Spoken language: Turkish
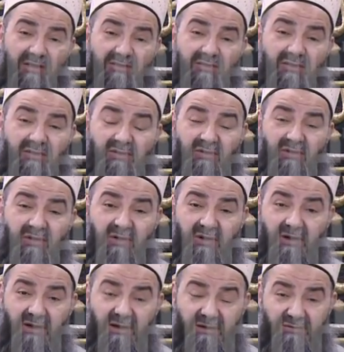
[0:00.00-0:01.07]
Çünkü
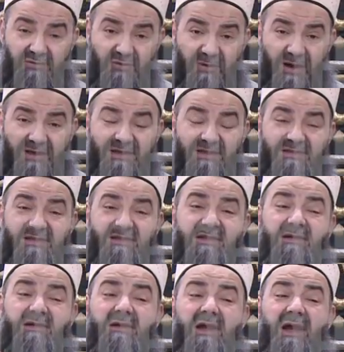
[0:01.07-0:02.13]
e, cuma gecesi